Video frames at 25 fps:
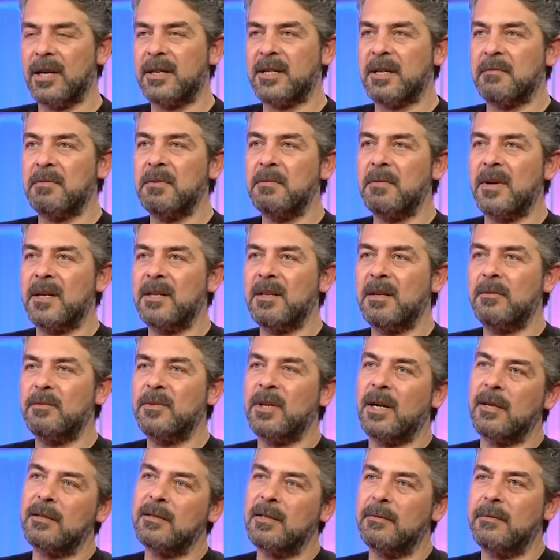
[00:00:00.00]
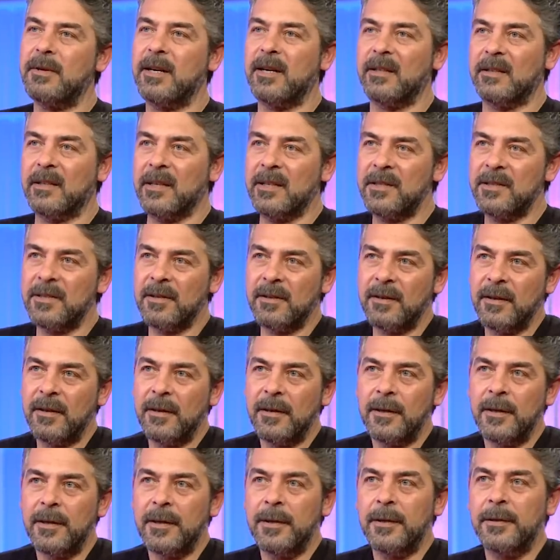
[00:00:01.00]
akrebim annem de akrebe yengeç.
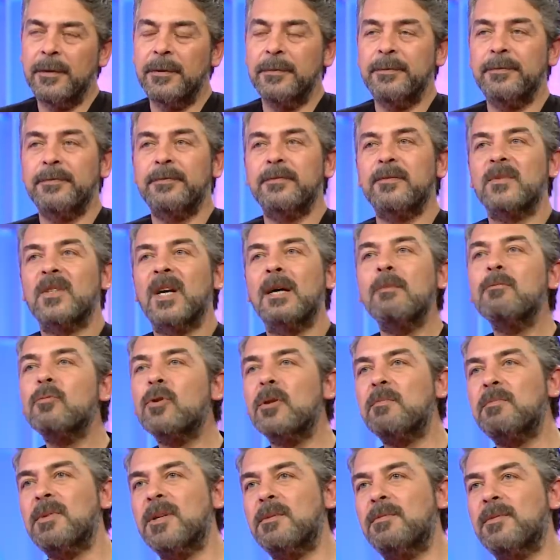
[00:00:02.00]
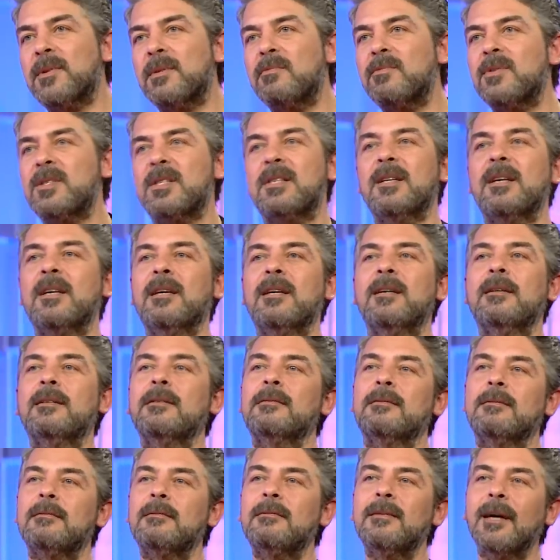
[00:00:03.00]
Oy. Tam böyle birbirimizle
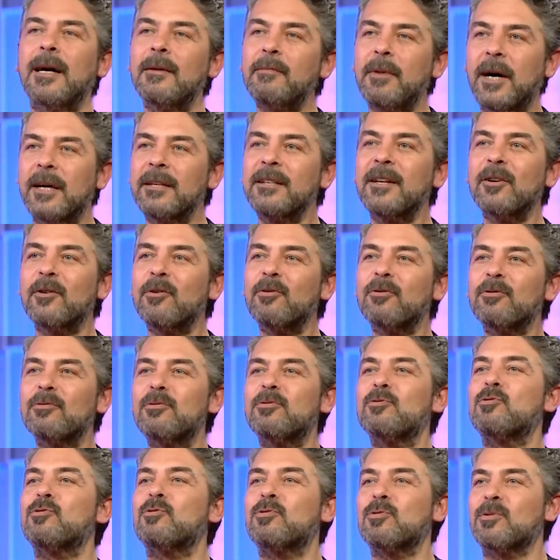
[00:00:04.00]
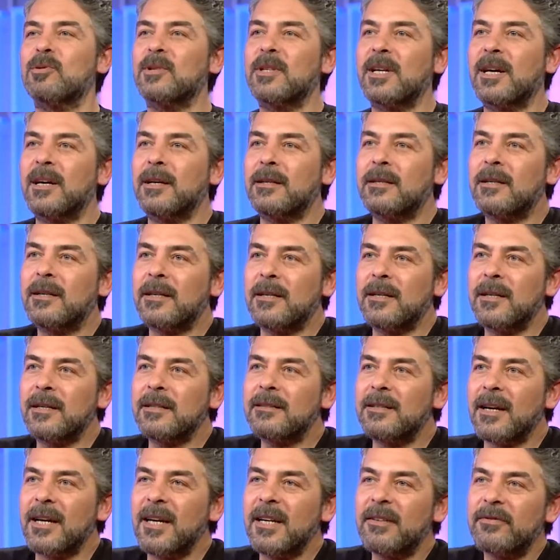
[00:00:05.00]
tam anne oğuluzdur yani. Evet,
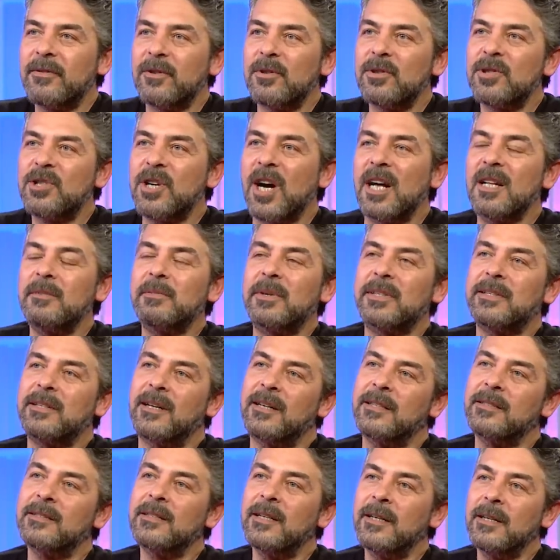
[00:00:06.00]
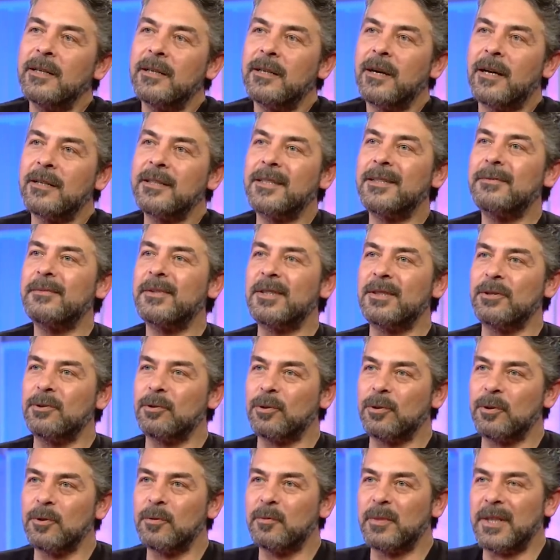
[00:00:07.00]
yani Telefon çalmadan annem
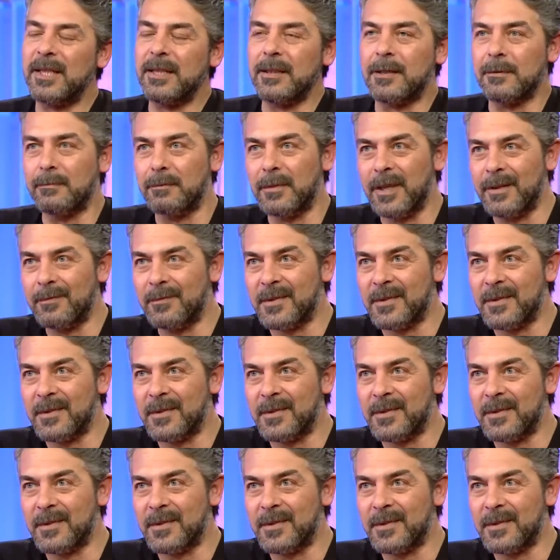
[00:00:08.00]
arıyoryu bilirim ben